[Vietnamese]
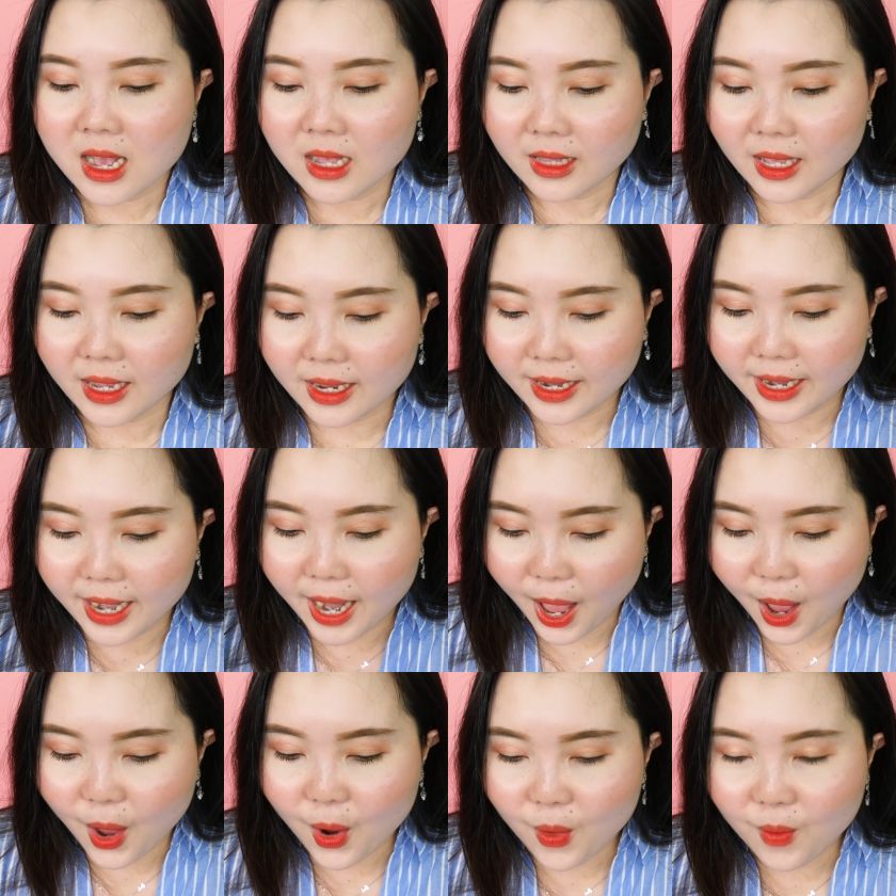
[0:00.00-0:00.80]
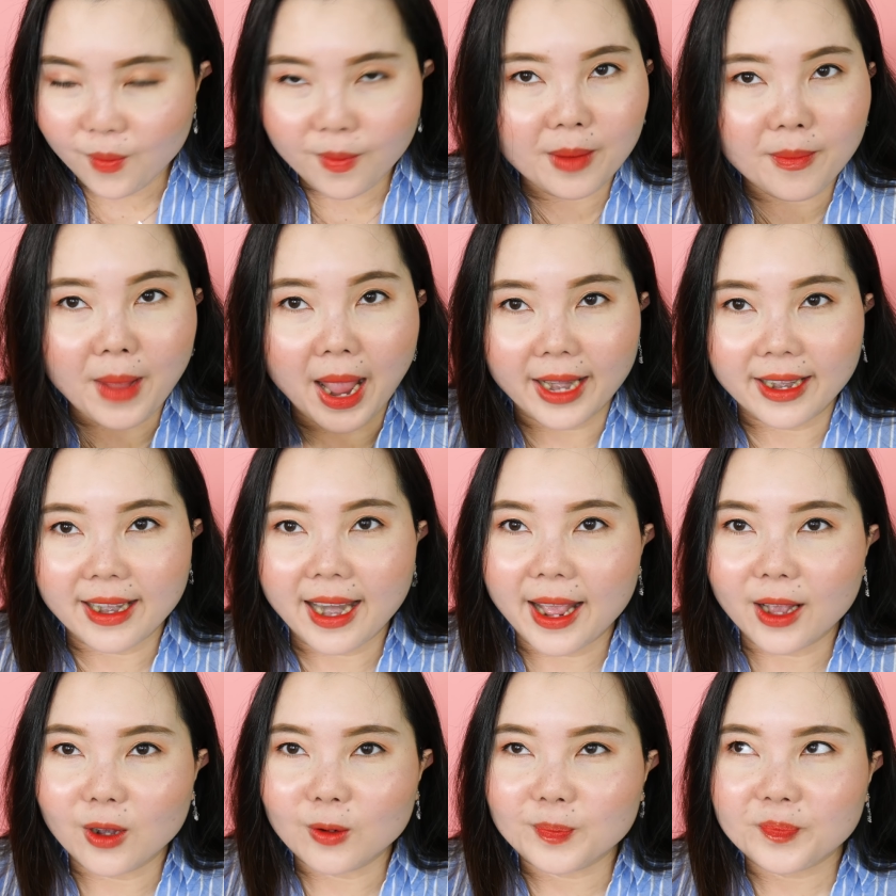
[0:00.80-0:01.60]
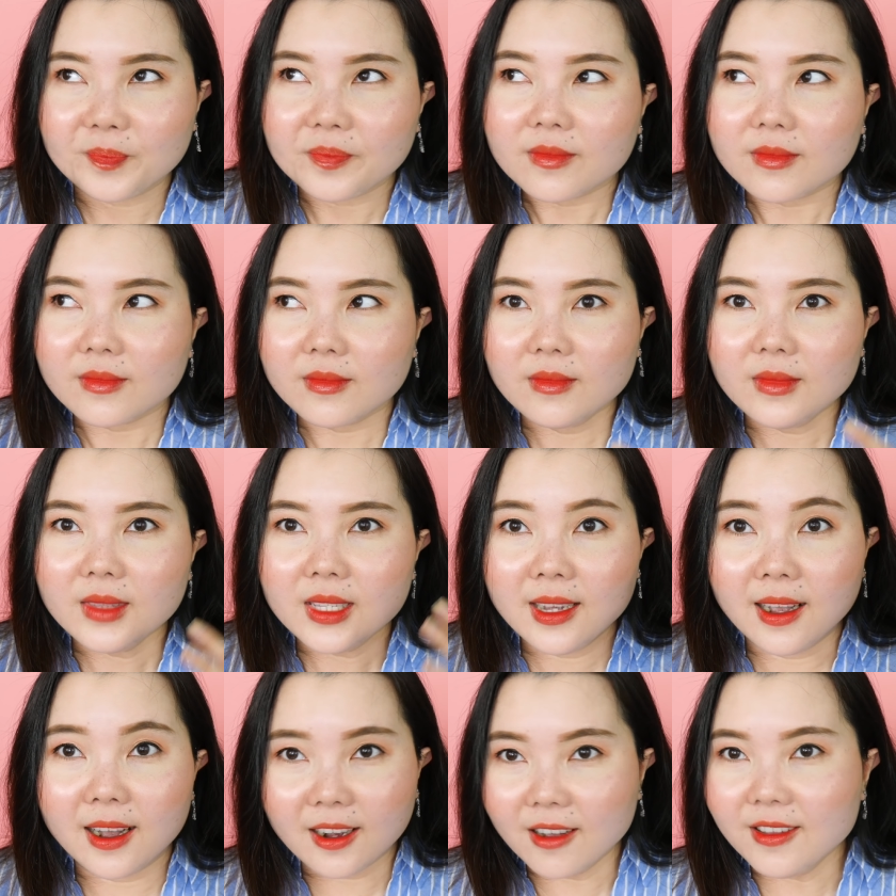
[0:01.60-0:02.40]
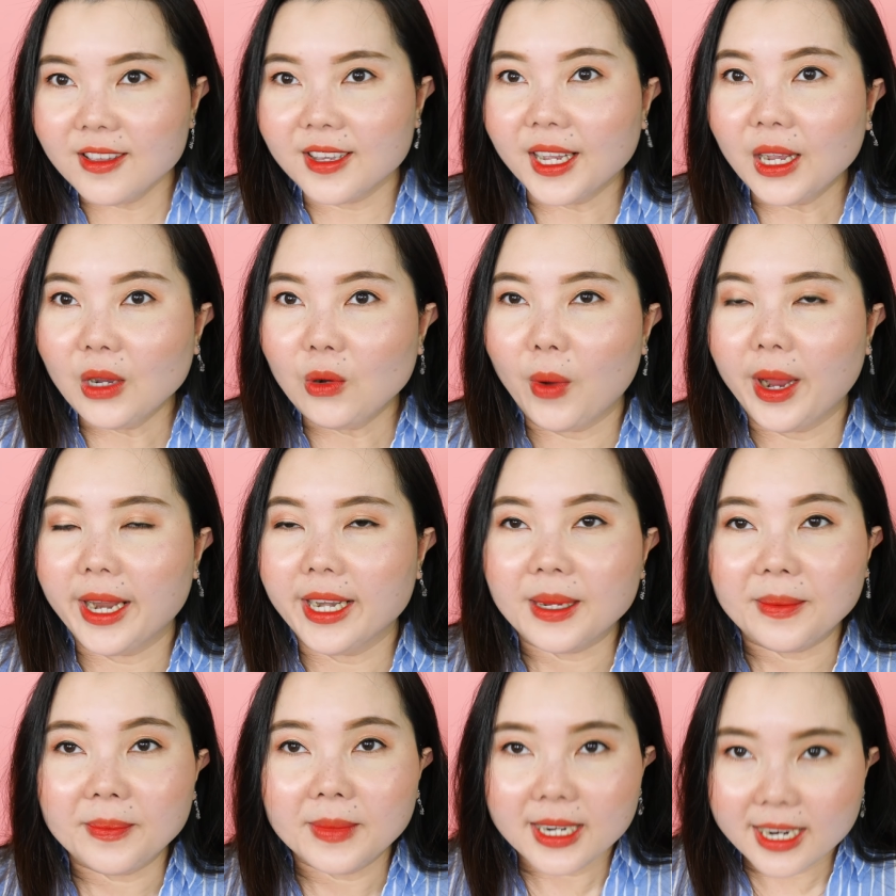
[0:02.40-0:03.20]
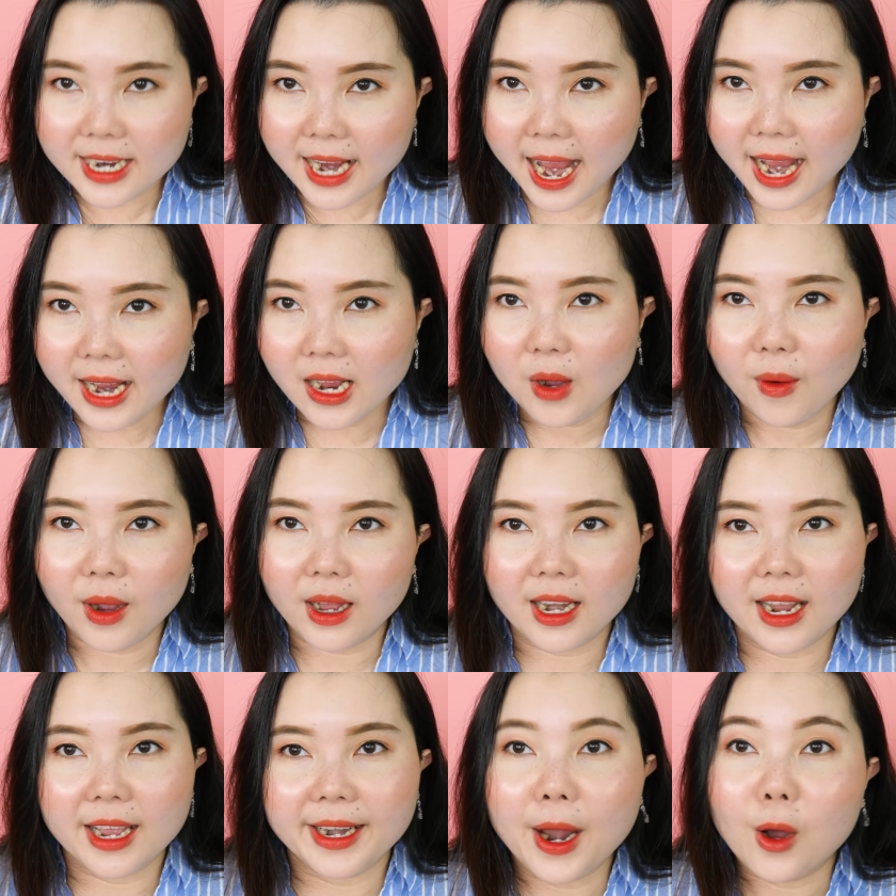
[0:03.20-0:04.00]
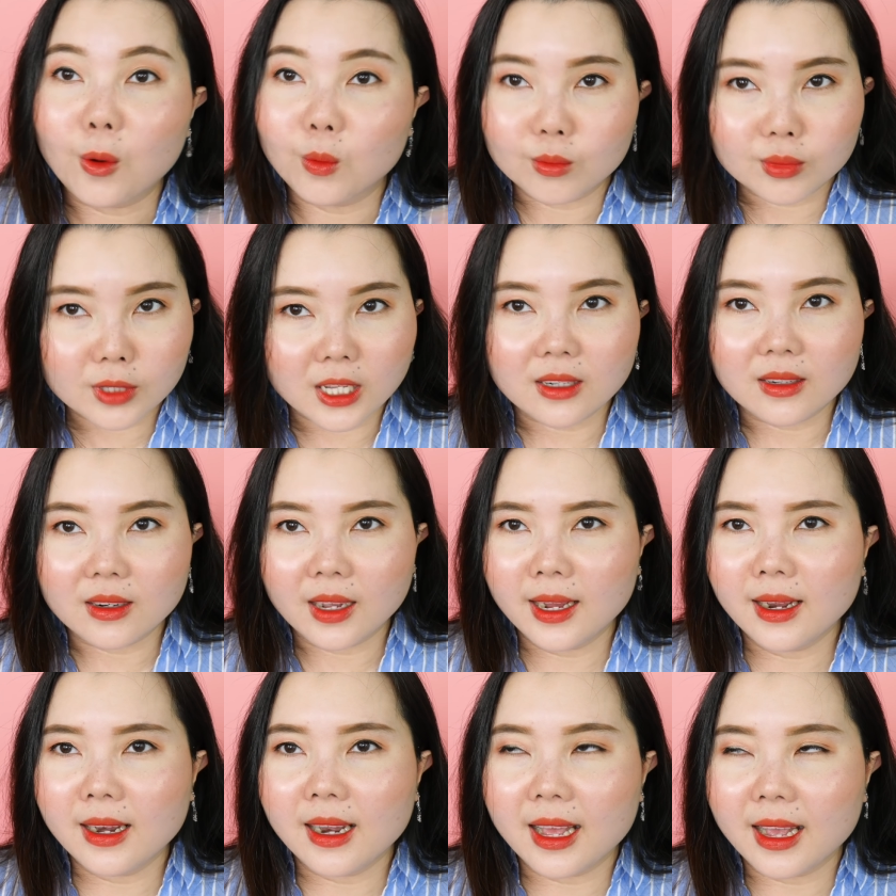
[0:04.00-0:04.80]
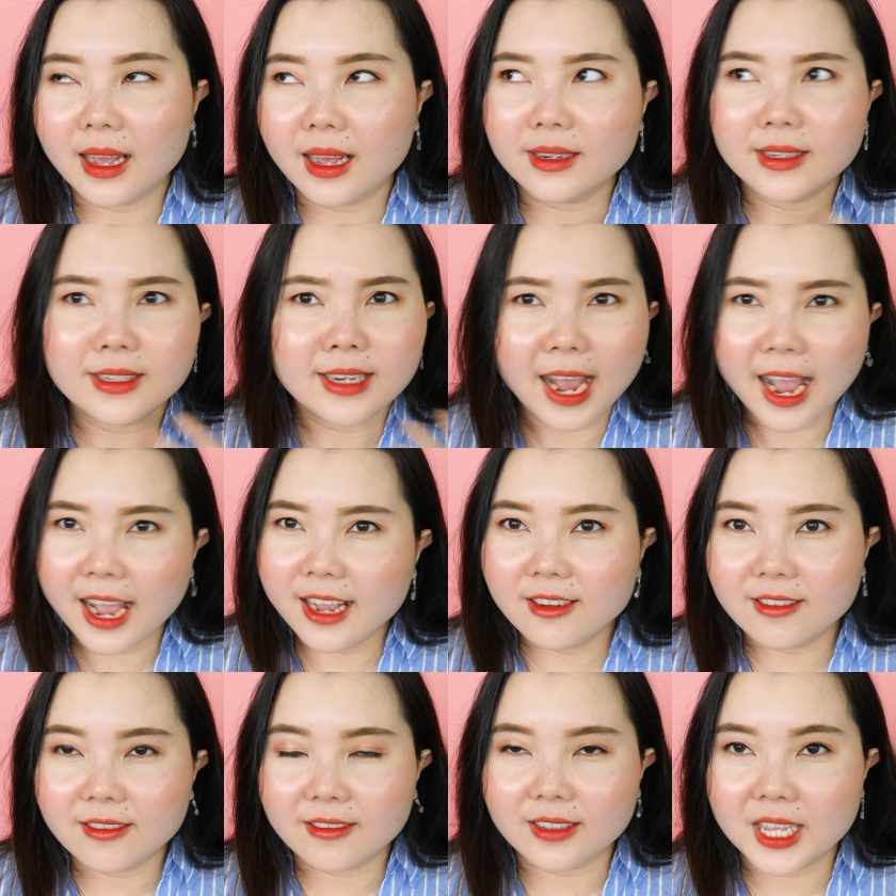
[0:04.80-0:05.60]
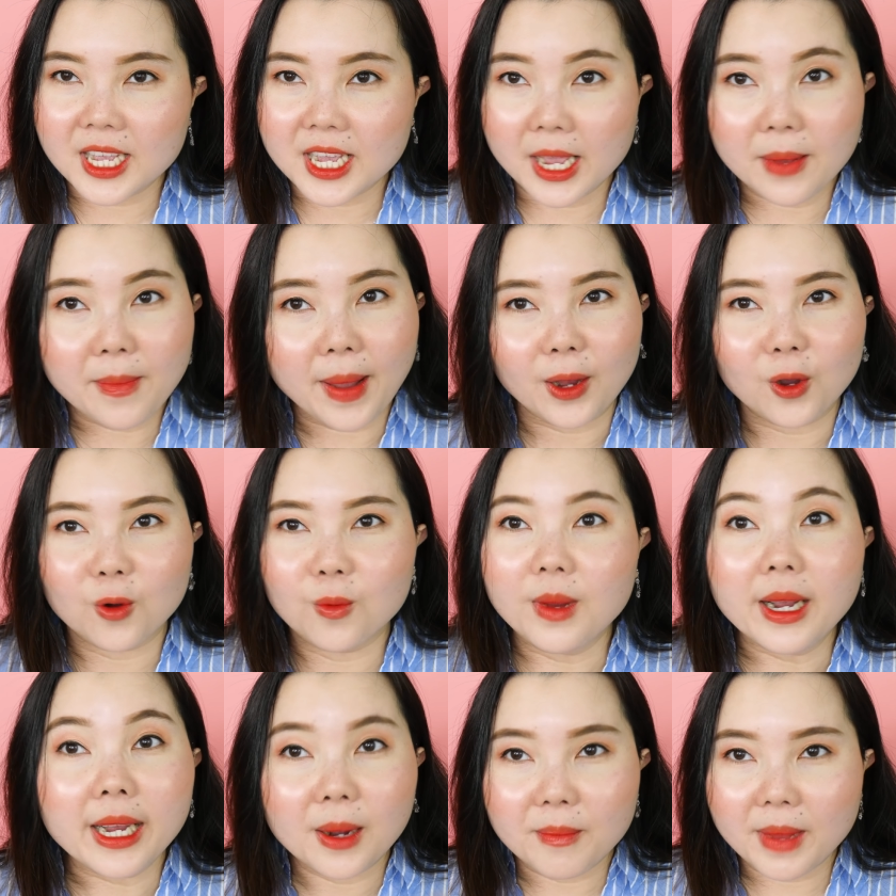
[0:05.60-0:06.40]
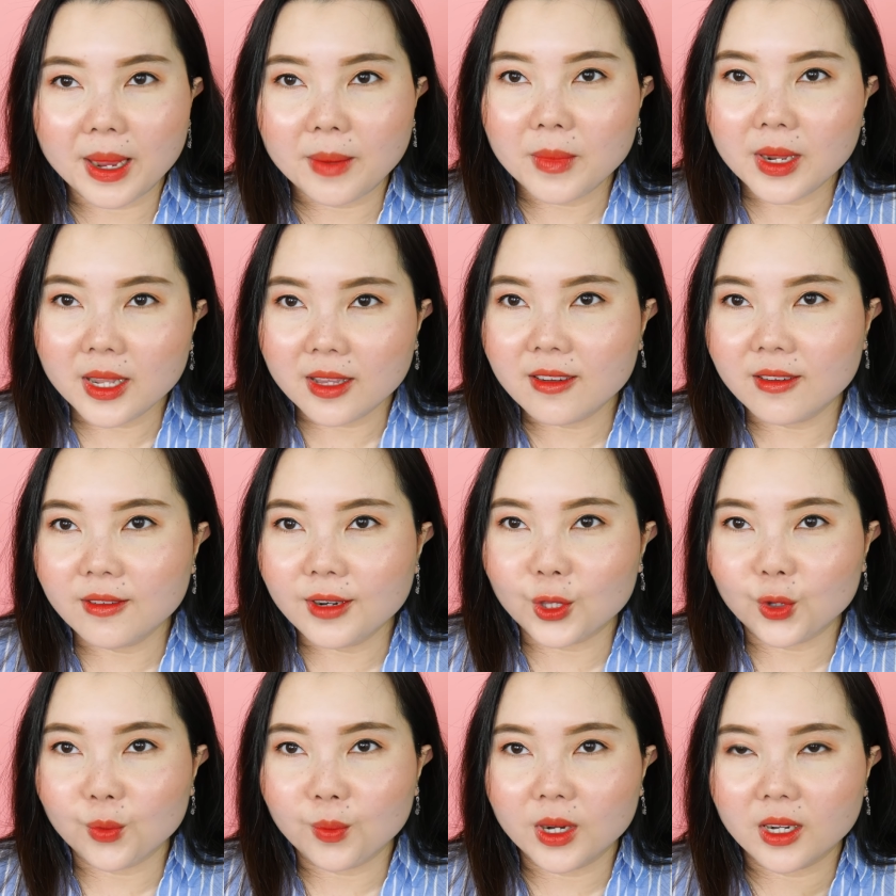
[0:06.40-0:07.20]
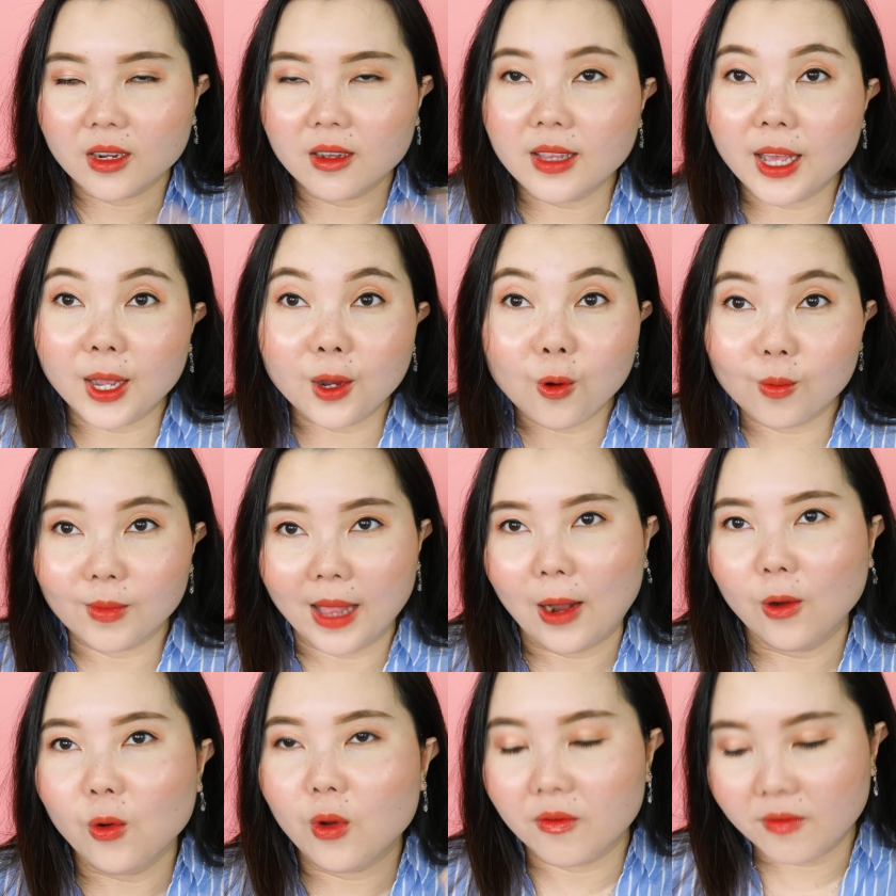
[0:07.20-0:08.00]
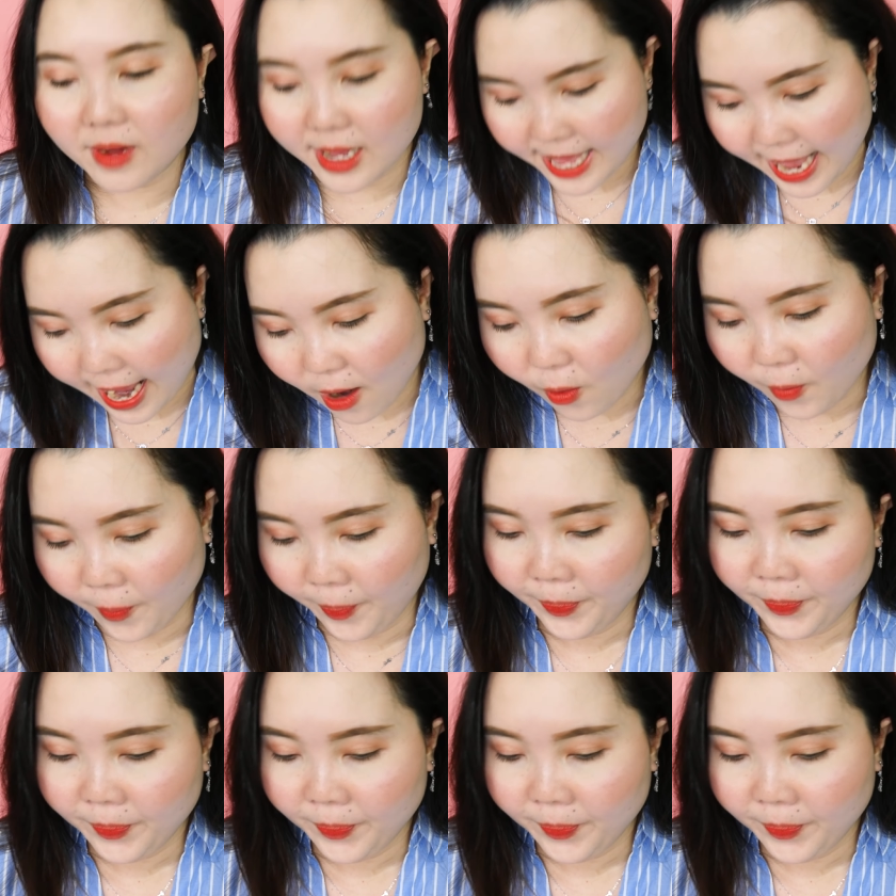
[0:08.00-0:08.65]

thì nếu mà bạn nào à, có những cái quan điểm khác hoặc là đồng tình hay là trái ngược thì các bạn cũng comment bên dưới để tụi mình có thể cùng thảo luận với nhau